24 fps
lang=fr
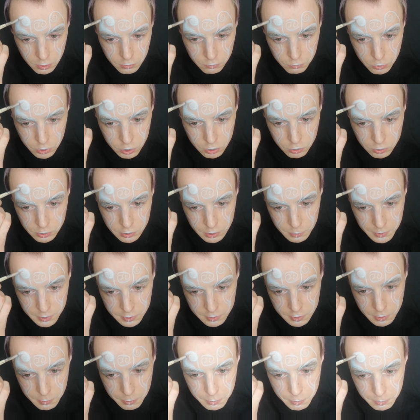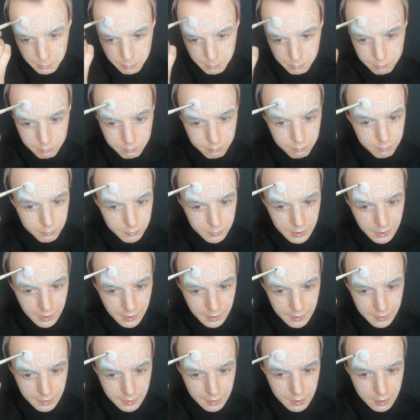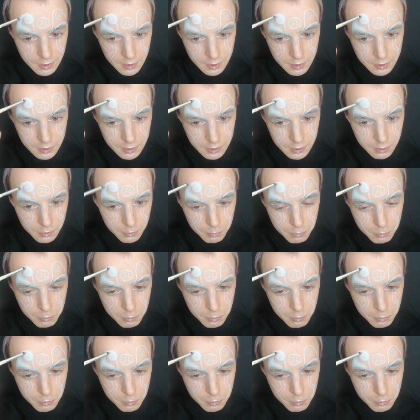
Encore une fois, je ne sais pas si c'est très clair,